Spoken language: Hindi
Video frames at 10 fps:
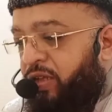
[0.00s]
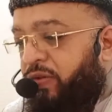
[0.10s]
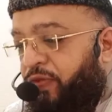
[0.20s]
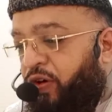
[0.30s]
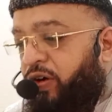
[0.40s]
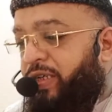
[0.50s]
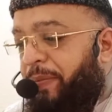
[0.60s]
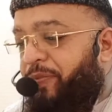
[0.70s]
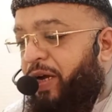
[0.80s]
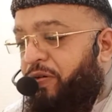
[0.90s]
तो वो
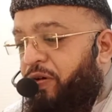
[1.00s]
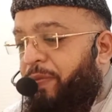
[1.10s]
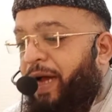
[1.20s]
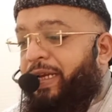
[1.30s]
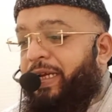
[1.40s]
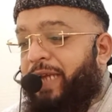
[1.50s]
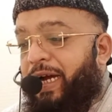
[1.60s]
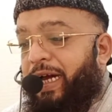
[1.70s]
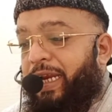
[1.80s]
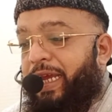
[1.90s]
जब तक कुर्बानी
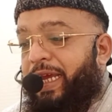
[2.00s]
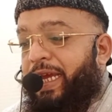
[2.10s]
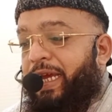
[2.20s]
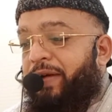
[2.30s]
न कर ले